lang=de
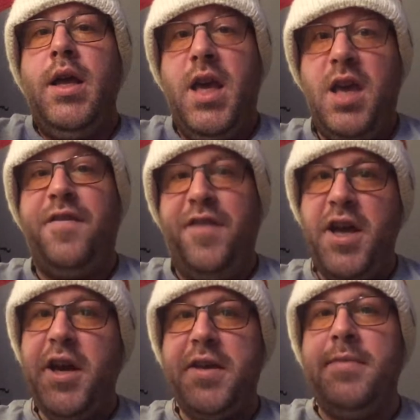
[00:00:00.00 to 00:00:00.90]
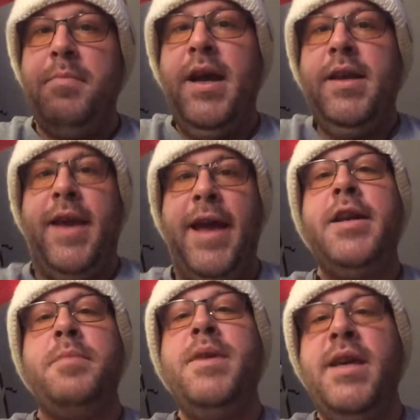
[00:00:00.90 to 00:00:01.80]
Ich fürchte, man
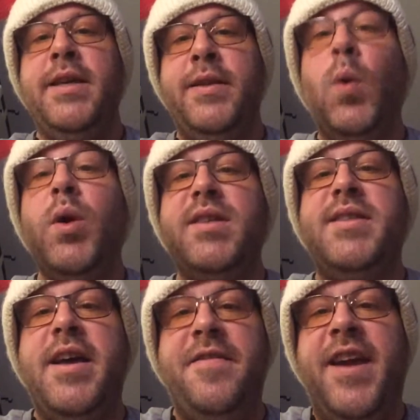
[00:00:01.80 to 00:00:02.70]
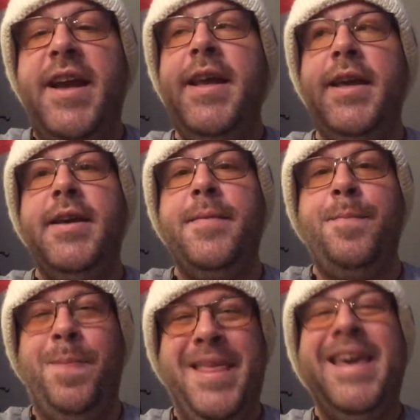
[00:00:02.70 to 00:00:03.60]
kennt mich nur sehr wenig.
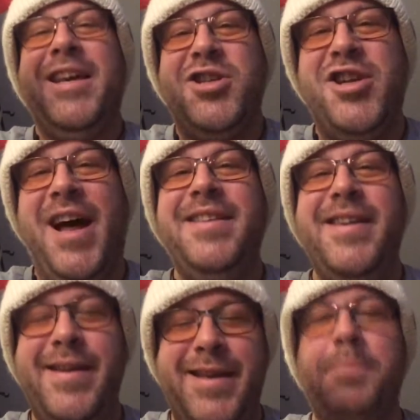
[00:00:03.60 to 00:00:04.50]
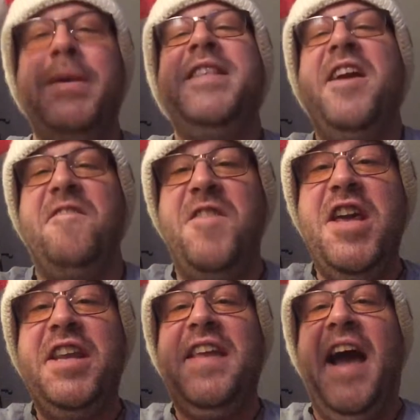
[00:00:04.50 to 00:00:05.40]
Gestatten, ich bin der
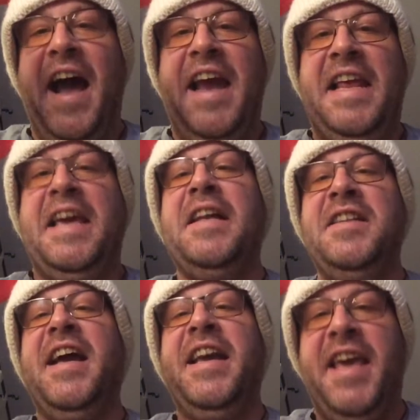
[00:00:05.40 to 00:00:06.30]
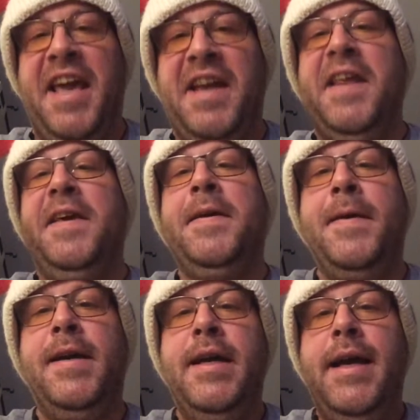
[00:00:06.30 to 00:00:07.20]
vierte heilige Dreikönig.
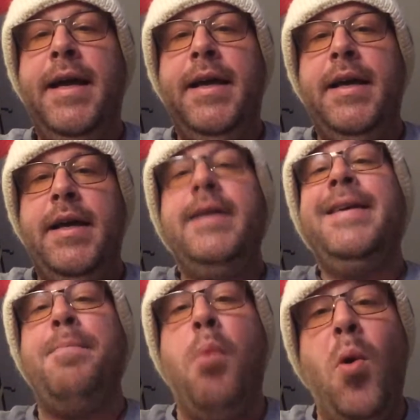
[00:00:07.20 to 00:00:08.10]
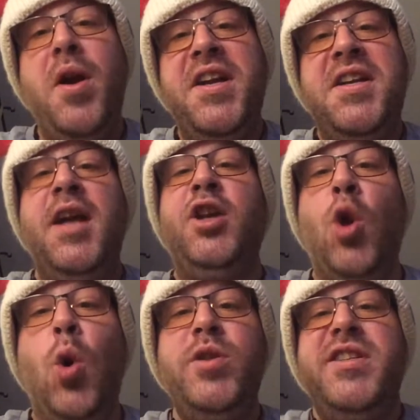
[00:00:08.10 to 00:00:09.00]
Geboren
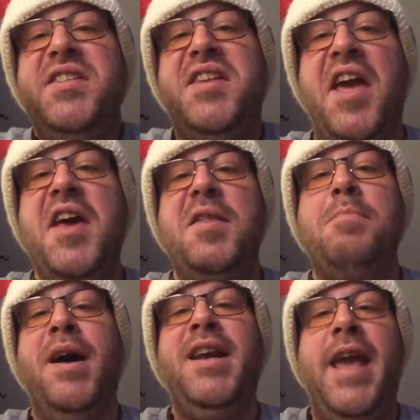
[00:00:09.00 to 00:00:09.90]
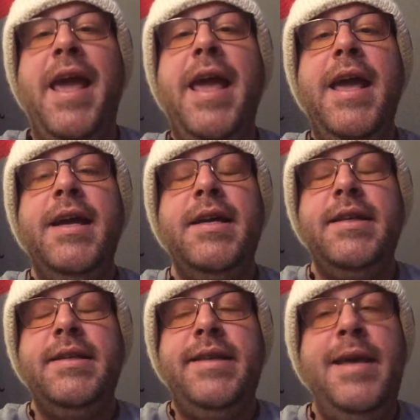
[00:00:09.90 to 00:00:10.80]
no des Herdmann eh
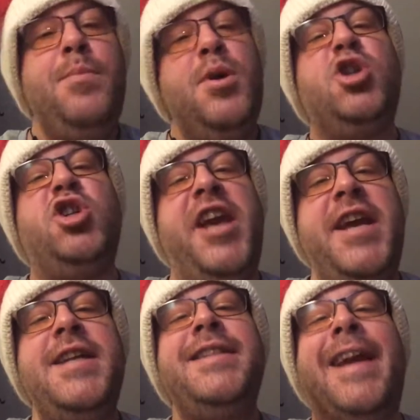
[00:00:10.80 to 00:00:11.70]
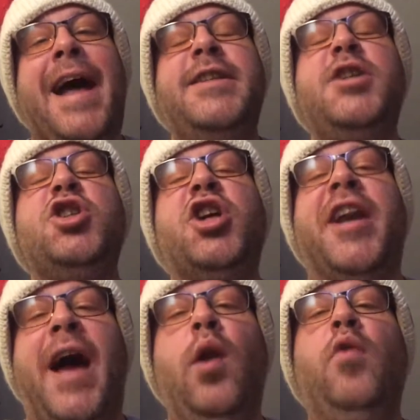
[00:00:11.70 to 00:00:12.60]
im schönen Radic
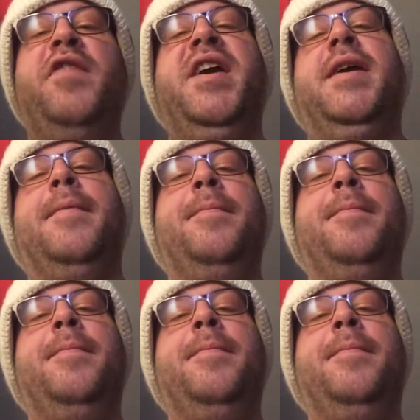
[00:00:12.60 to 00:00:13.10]
Kralowe.